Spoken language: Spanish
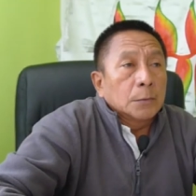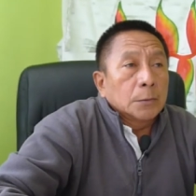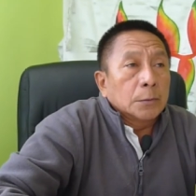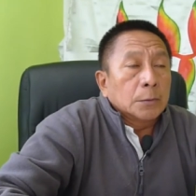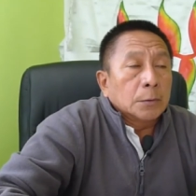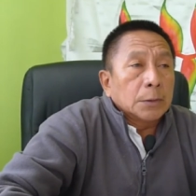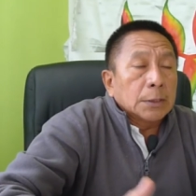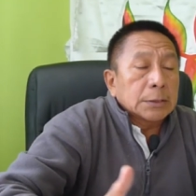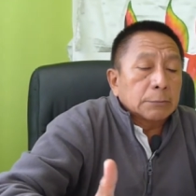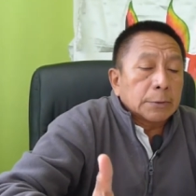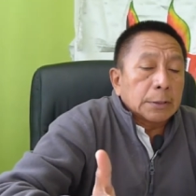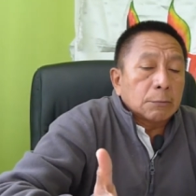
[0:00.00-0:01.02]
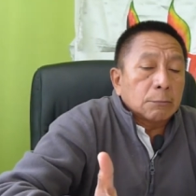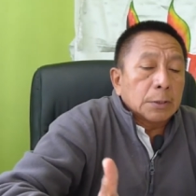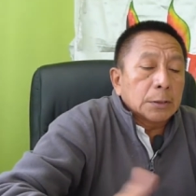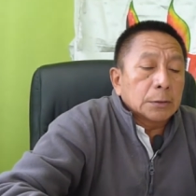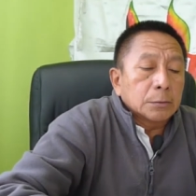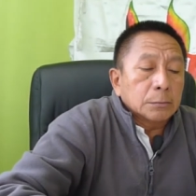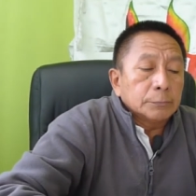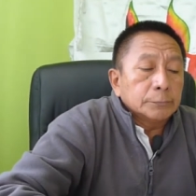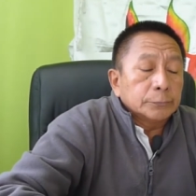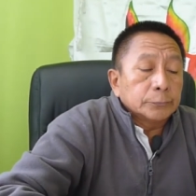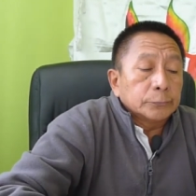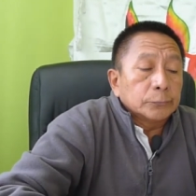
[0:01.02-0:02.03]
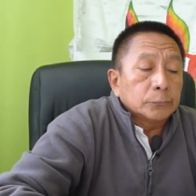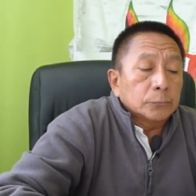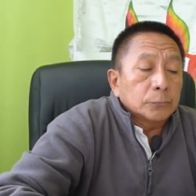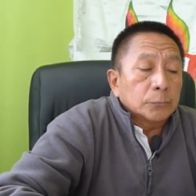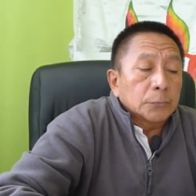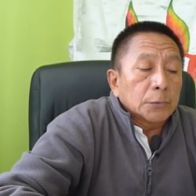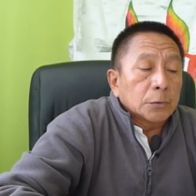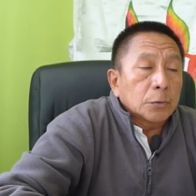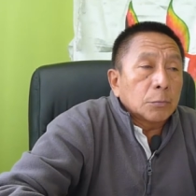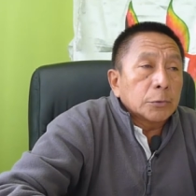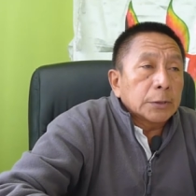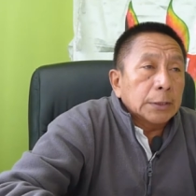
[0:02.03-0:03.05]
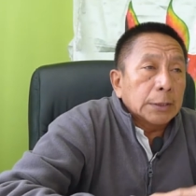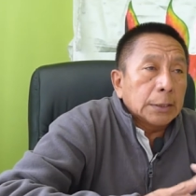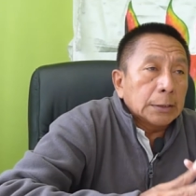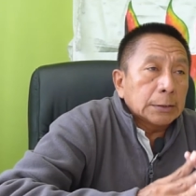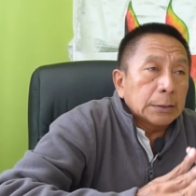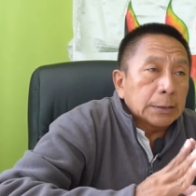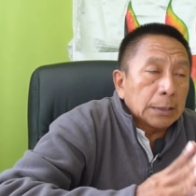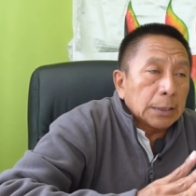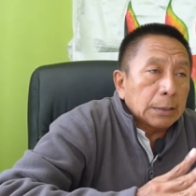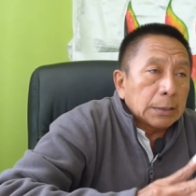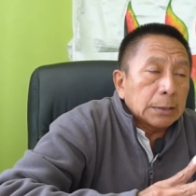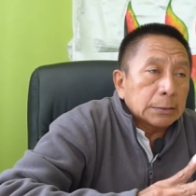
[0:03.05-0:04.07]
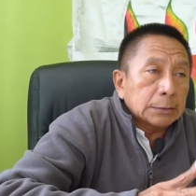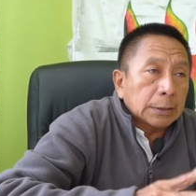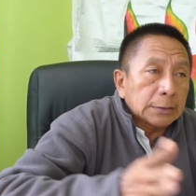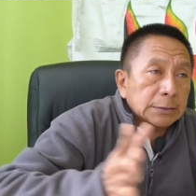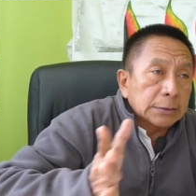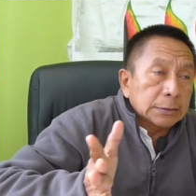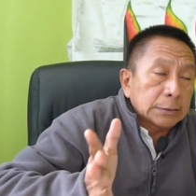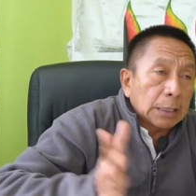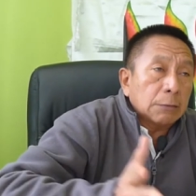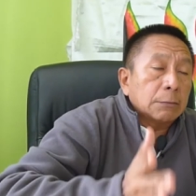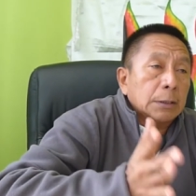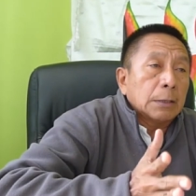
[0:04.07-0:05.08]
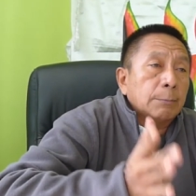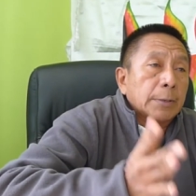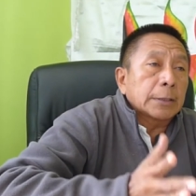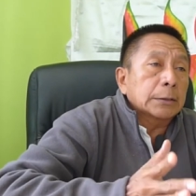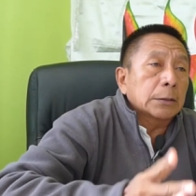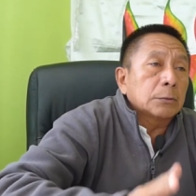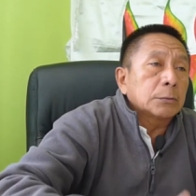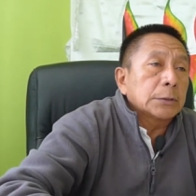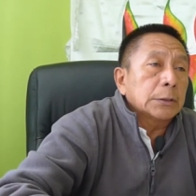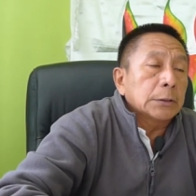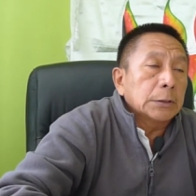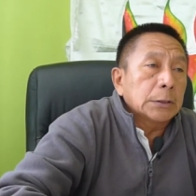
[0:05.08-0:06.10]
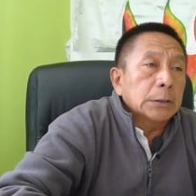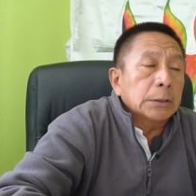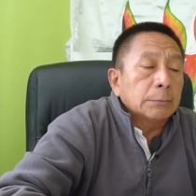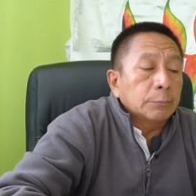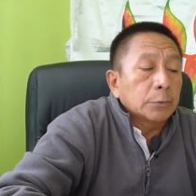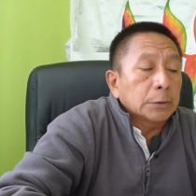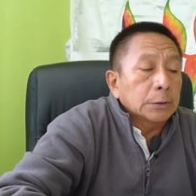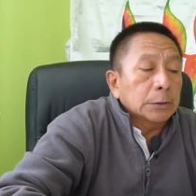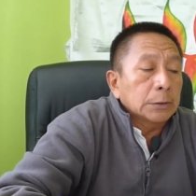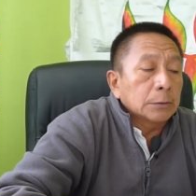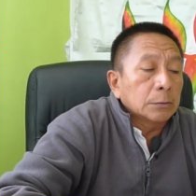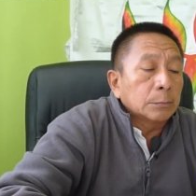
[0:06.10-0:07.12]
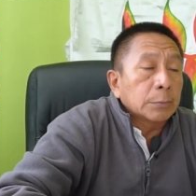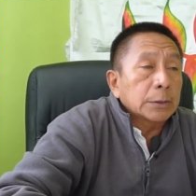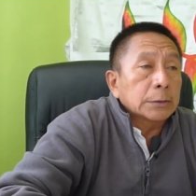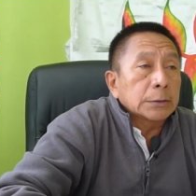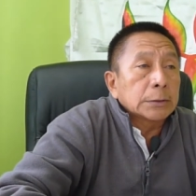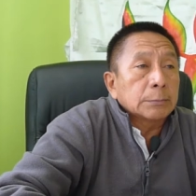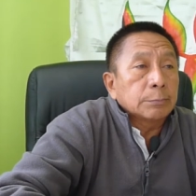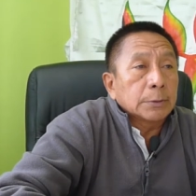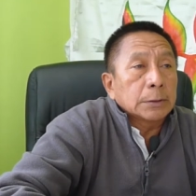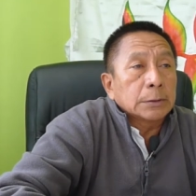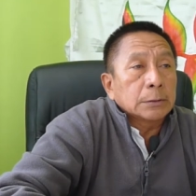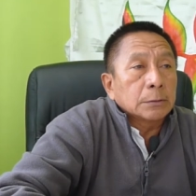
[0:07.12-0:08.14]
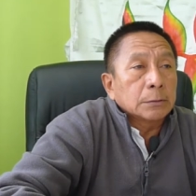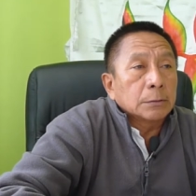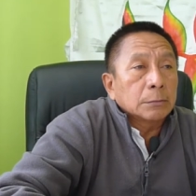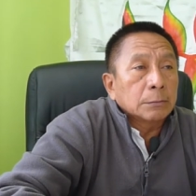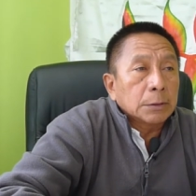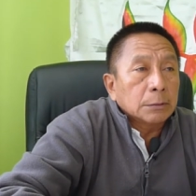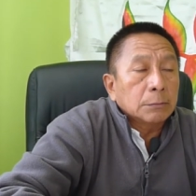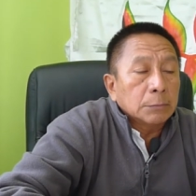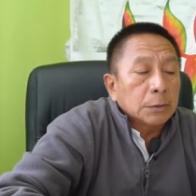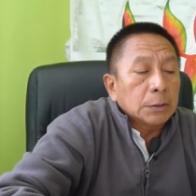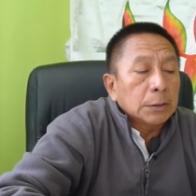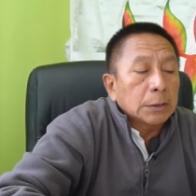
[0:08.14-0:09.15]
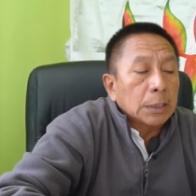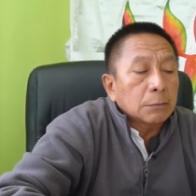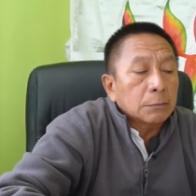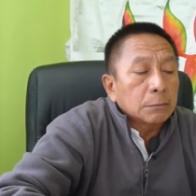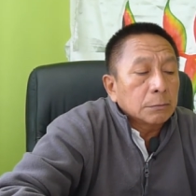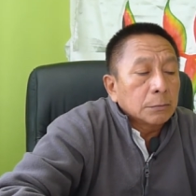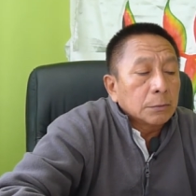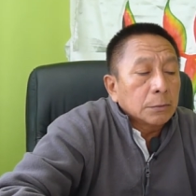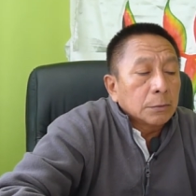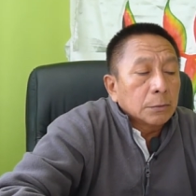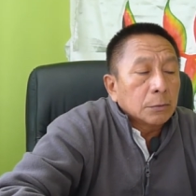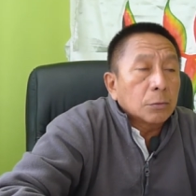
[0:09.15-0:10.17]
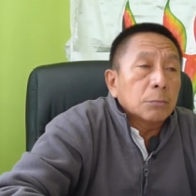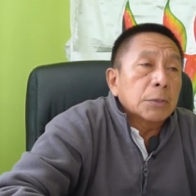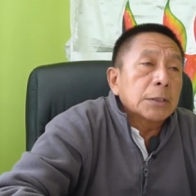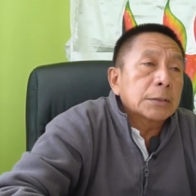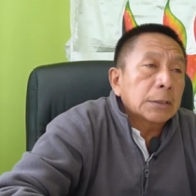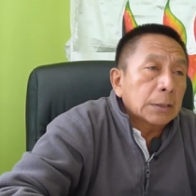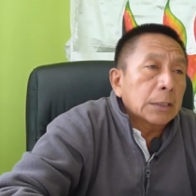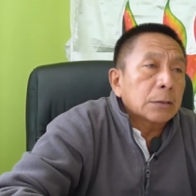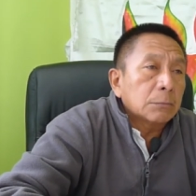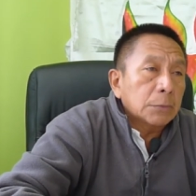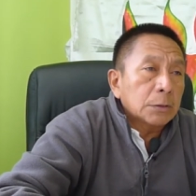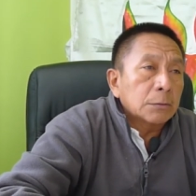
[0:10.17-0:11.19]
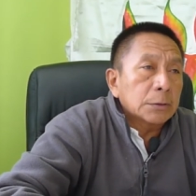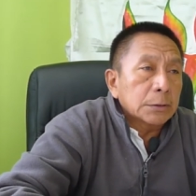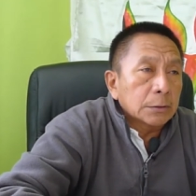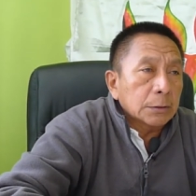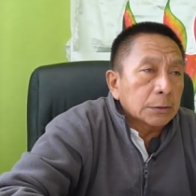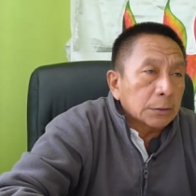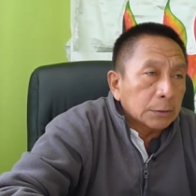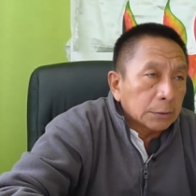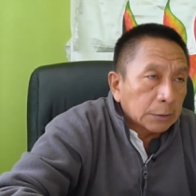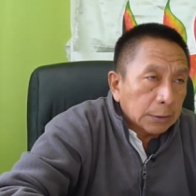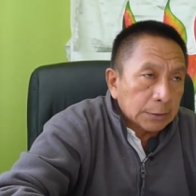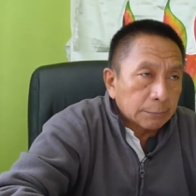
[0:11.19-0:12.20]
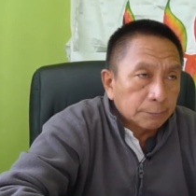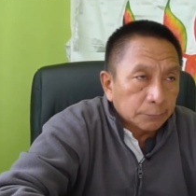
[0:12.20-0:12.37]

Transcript: Yo voy a hacer un recuento como dirigente que ha transitado en la parte de lucha indígena, porque yo participé, yo, vengo, mi liderazgo comienza del año 1973.